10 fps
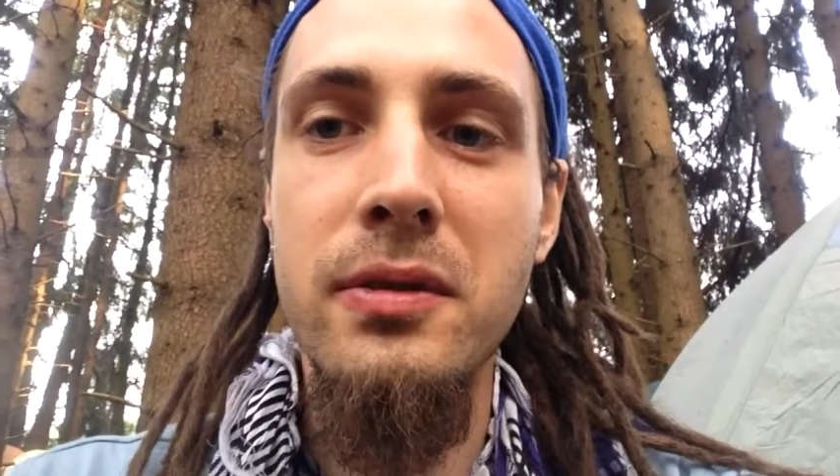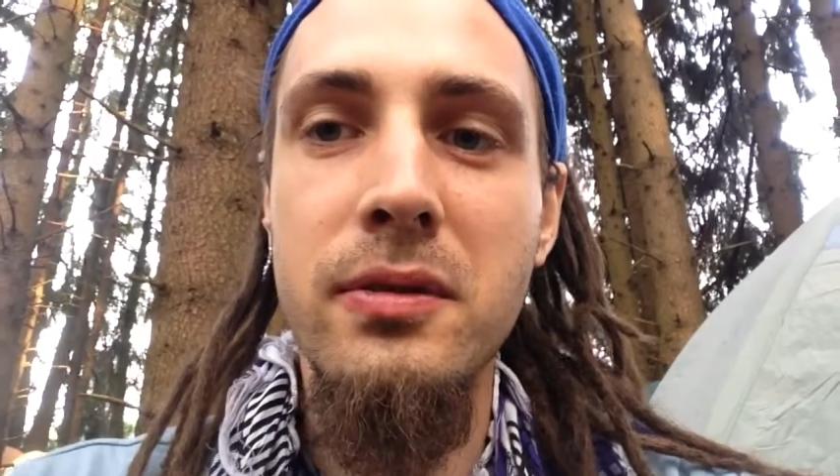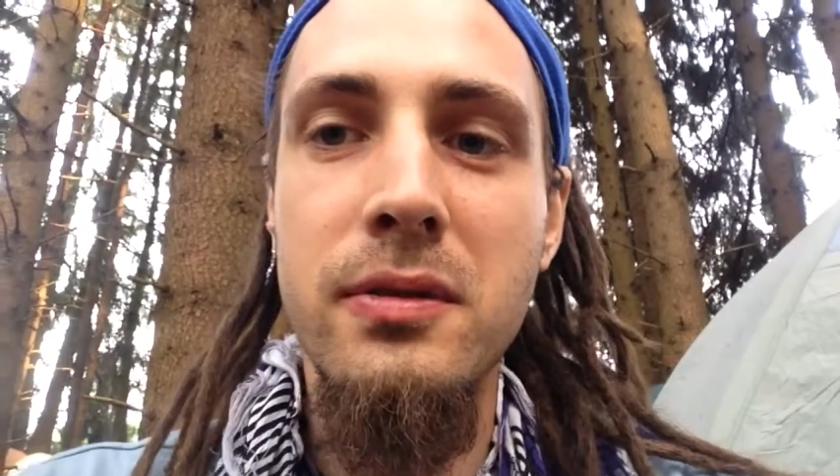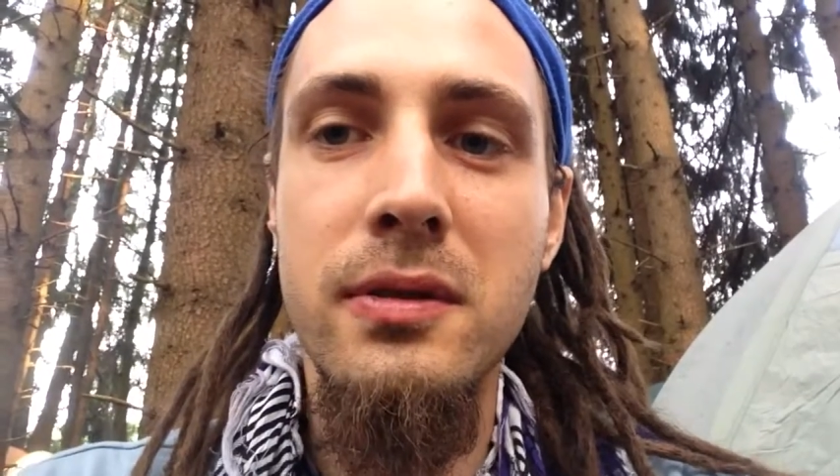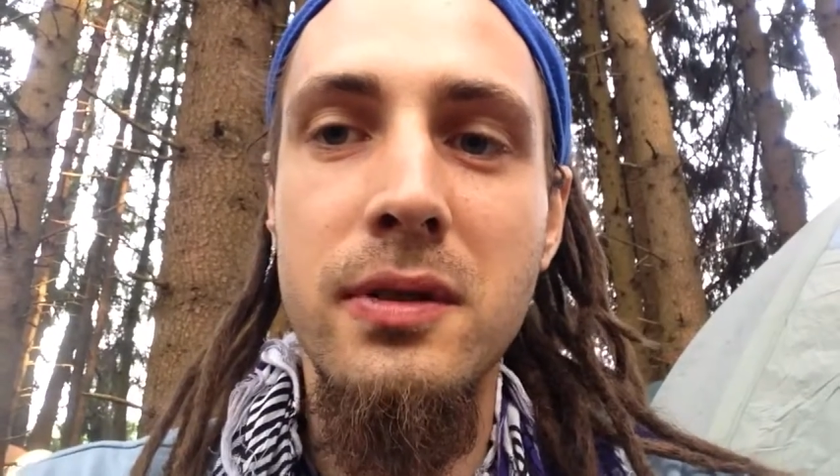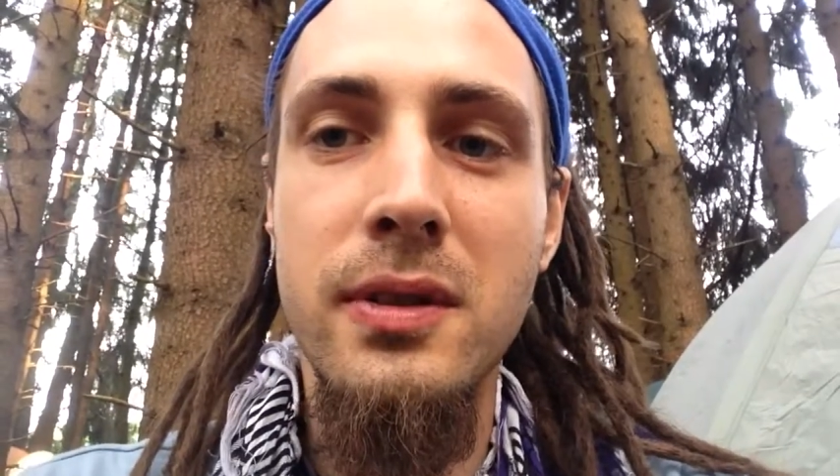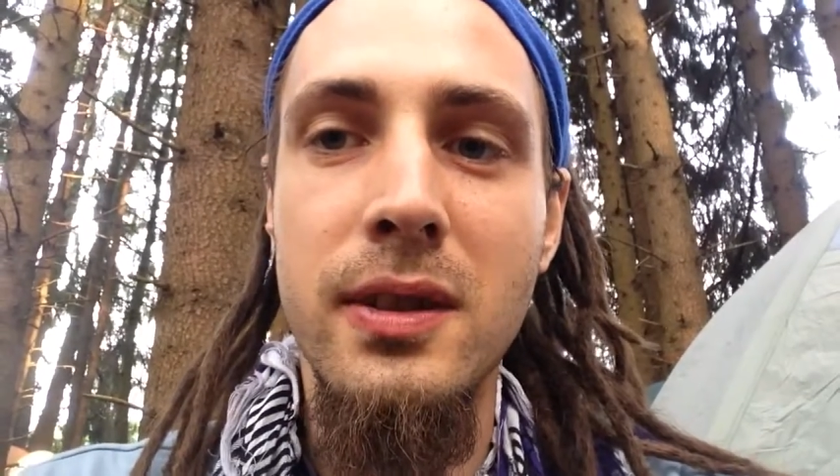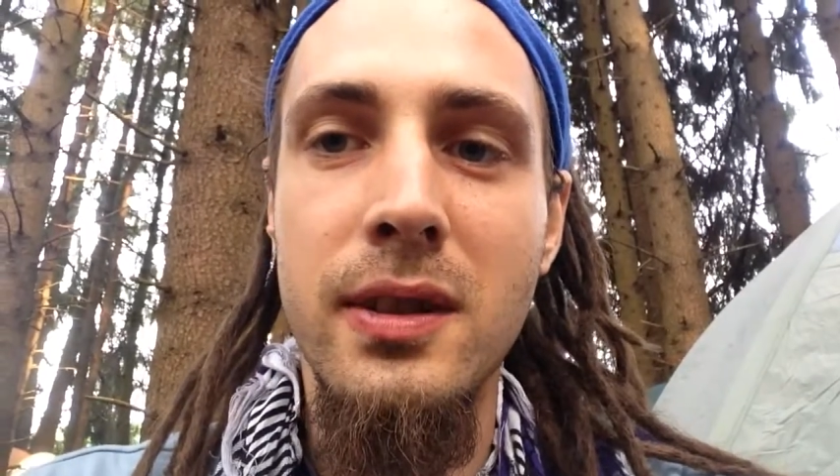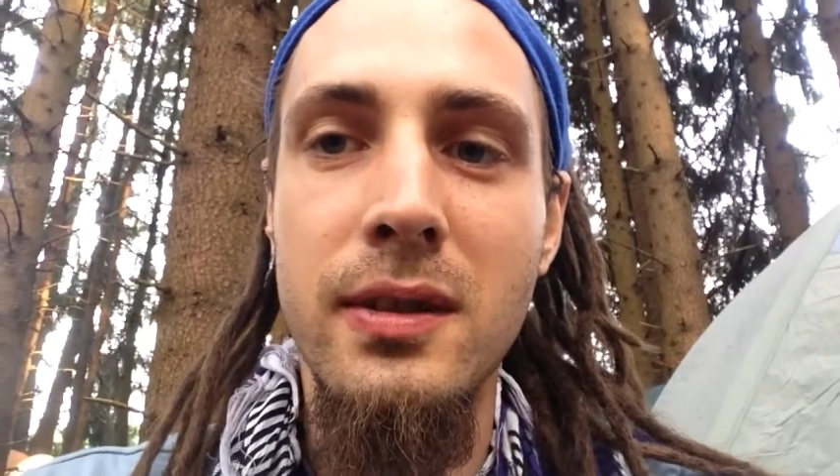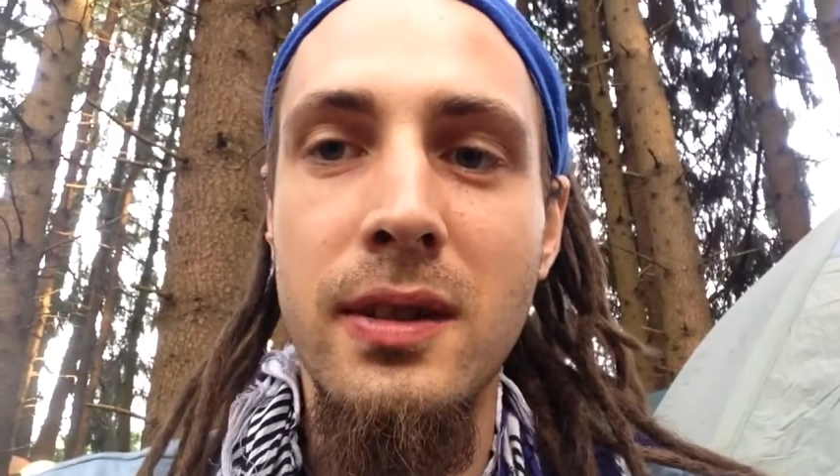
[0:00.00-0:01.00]
Und
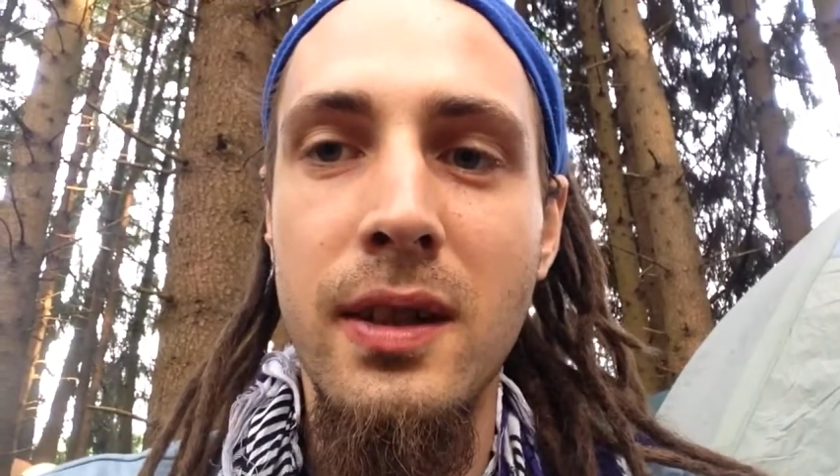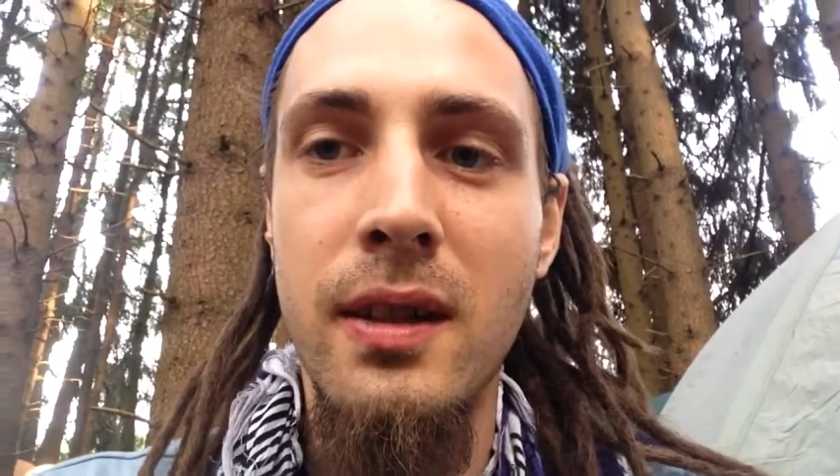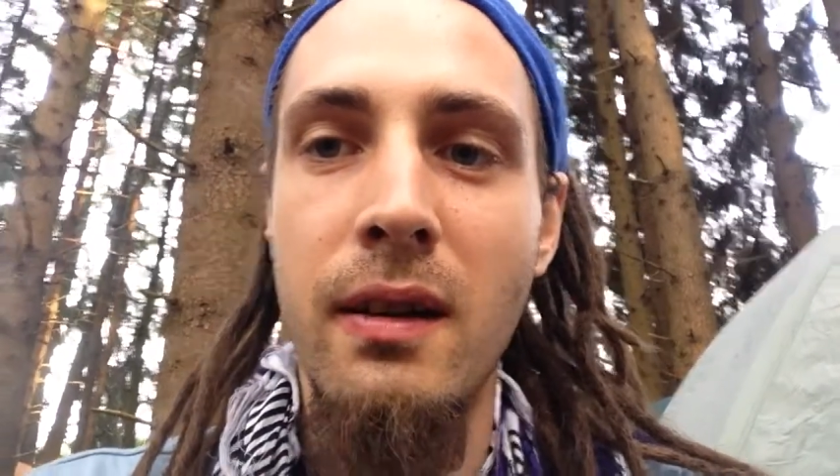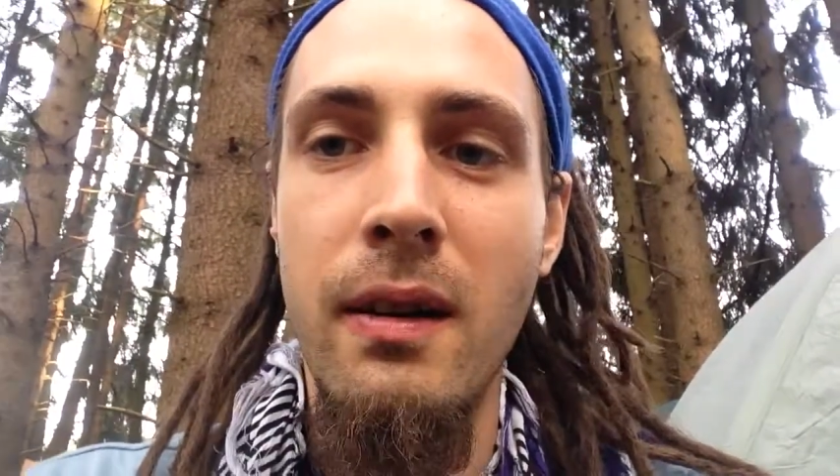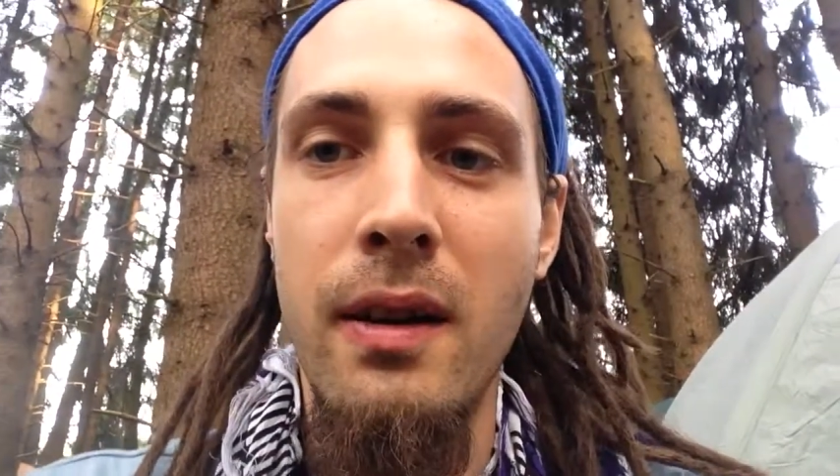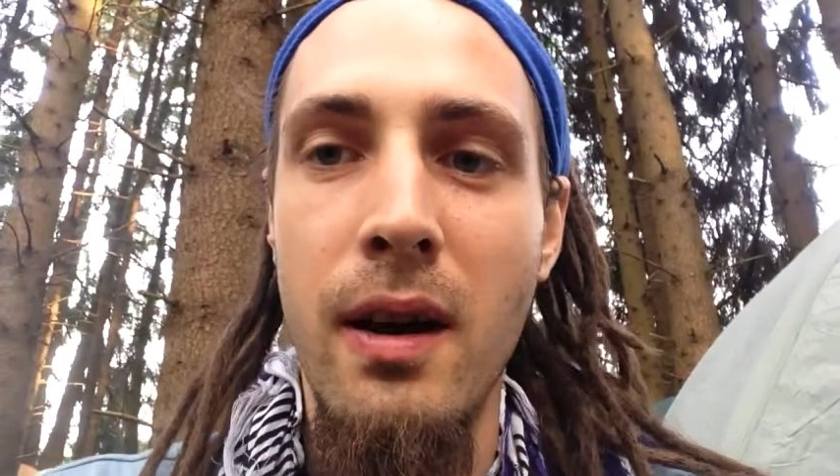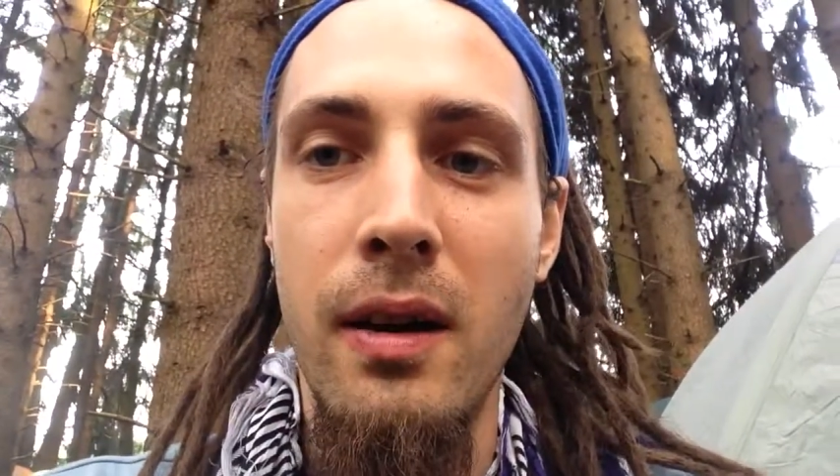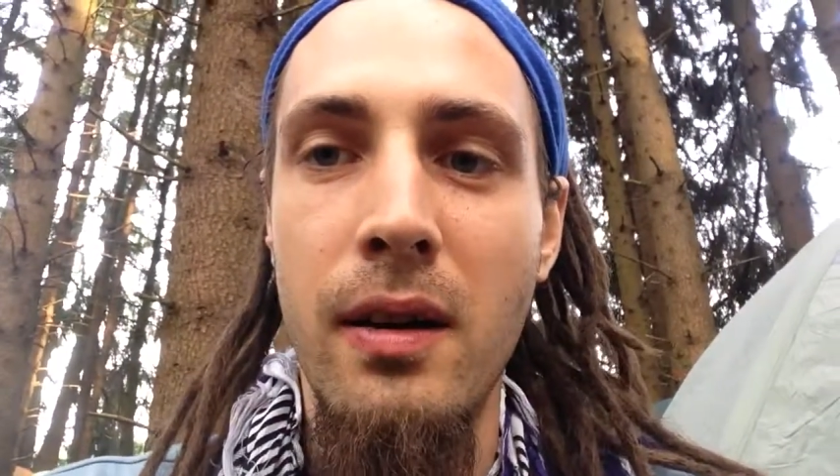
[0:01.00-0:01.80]
äh, ja,